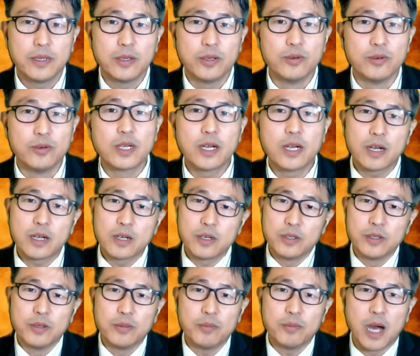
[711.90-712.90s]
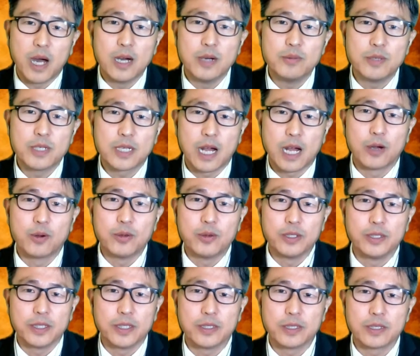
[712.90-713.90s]
우리가 그런 마음을 갖고
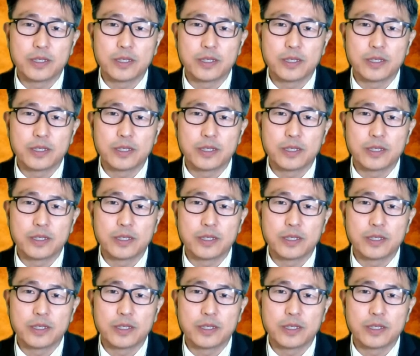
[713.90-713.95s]
있어요.